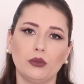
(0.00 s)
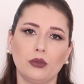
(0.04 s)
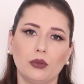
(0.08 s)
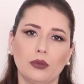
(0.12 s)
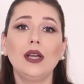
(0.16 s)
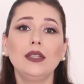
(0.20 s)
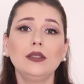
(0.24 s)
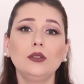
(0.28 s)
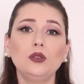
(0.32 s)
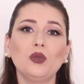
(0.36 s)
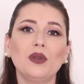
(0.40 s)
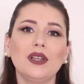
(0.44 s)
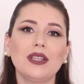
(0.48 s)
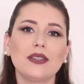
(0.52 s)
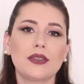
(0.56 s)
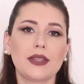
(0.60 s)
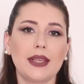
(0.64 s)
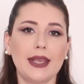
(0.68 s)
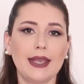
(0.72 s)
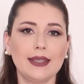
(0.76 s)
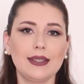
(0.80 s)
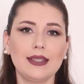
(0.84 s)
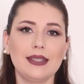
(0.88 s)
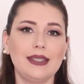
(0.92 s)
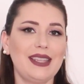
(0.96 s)
Quanto às
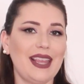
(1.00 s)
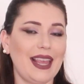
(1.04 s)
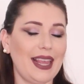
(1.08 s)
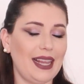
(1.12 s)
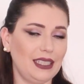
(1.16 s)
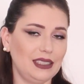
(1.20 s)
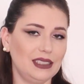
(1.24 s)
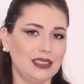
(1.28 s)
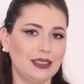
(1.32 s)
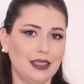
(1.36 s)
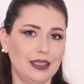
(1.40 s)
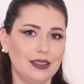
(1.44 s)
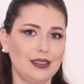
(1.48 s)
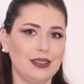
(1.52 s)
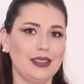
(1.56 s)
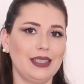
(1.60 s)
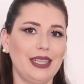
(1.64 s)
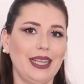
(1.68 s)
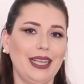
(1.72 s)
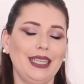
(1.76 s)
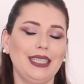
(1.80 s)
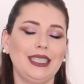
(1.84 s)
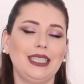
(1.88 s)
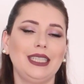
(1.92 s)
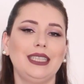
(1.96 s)
receitas,
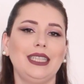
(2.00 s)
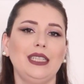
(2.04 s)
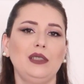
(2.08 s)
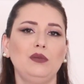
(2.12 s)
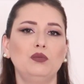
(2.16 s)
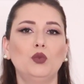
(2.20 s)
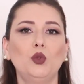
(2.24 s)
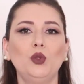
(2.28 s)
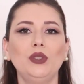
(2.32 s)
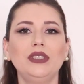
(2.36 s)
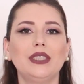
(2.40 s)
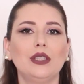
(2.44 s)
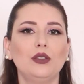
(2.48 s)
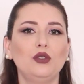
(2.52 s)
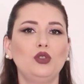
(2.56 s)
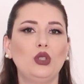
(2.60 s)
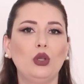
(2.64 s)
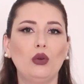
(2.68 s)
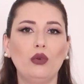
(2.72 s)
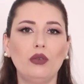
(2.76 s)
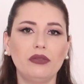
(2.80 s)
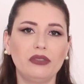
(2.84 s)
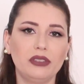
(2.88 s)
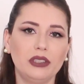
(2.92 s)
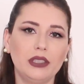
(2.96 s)
né, que tem muita
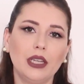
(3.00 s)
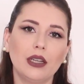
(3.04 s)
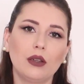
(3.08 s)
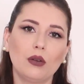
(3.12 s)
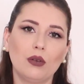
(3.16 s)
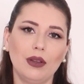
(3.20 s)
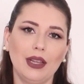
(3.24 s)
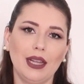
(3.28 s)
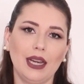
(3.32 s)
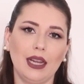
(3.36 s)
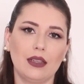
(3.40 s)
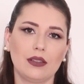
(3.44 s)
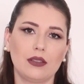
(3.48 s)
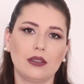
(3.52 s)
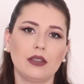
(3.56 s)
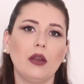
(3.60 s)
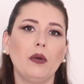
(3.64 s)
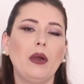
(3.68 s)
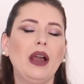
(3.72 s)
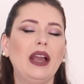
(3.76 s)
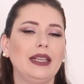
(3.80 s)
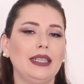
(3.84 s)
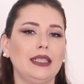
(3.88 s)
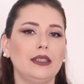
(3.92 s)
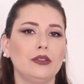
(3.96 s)
dúvida com relação
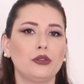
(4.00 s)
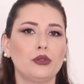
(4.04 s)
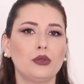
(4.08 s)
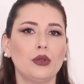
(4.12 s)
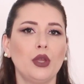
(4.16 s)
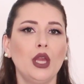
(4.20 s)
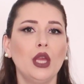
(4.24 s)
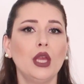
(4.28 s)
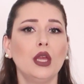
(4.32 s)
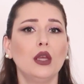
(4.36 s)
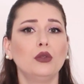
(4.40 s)
a isso.